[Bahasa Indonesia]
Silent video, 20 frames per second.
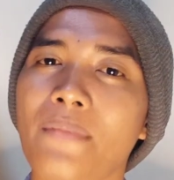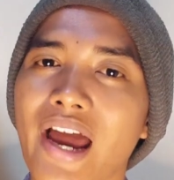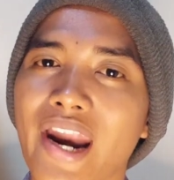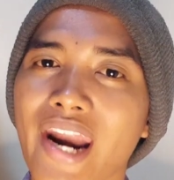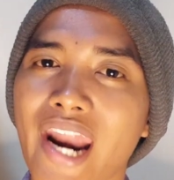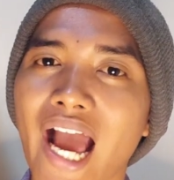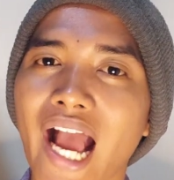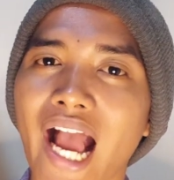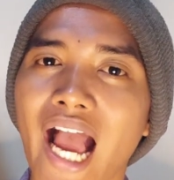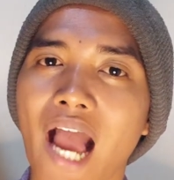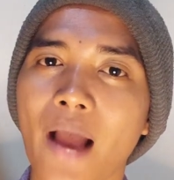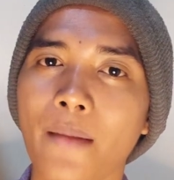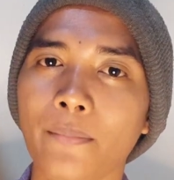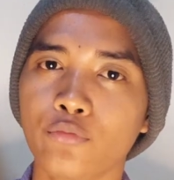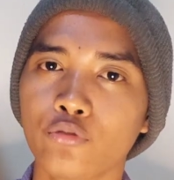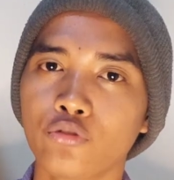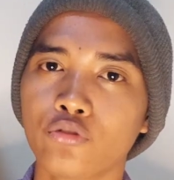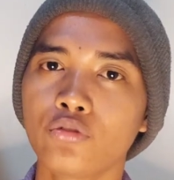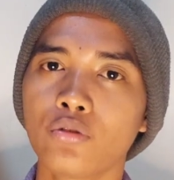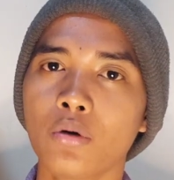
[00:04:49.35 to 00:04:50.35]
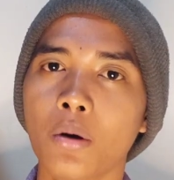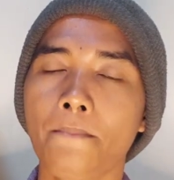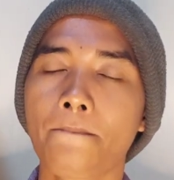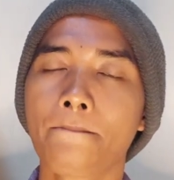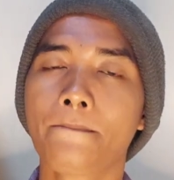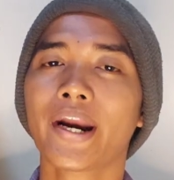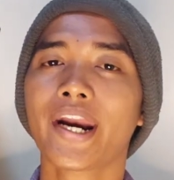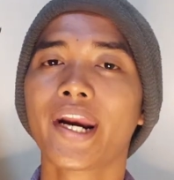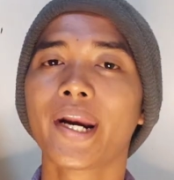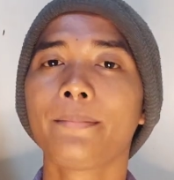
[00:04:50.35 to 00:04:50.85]
mana kamu
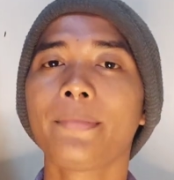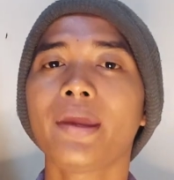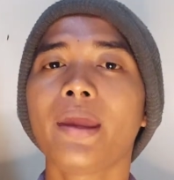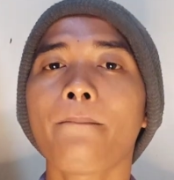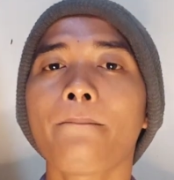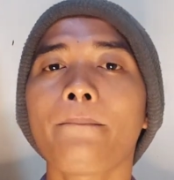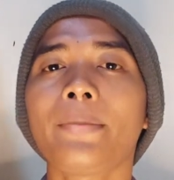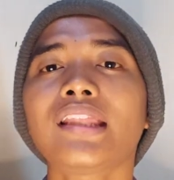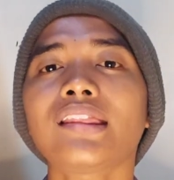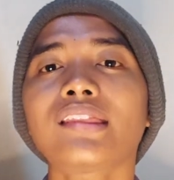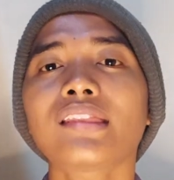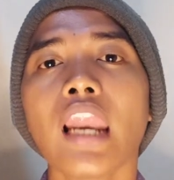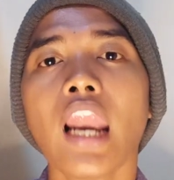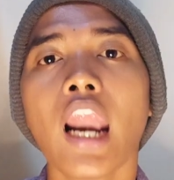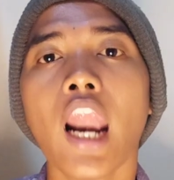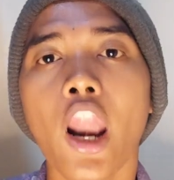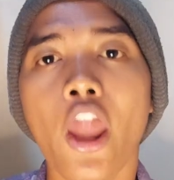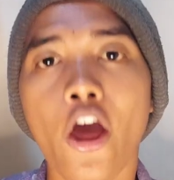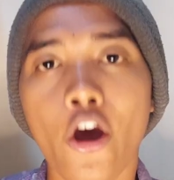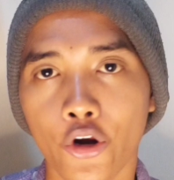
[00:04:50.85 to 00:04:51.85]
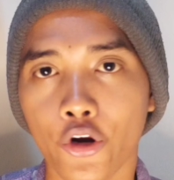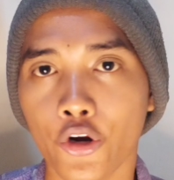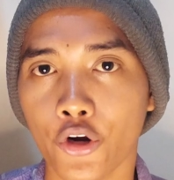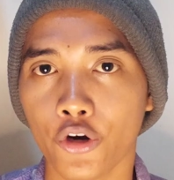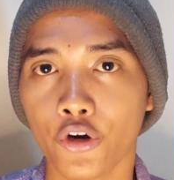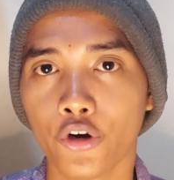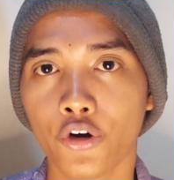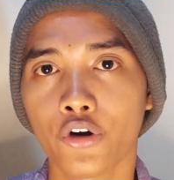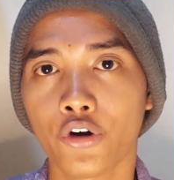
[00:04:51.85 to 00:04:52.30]
bermimpi telur,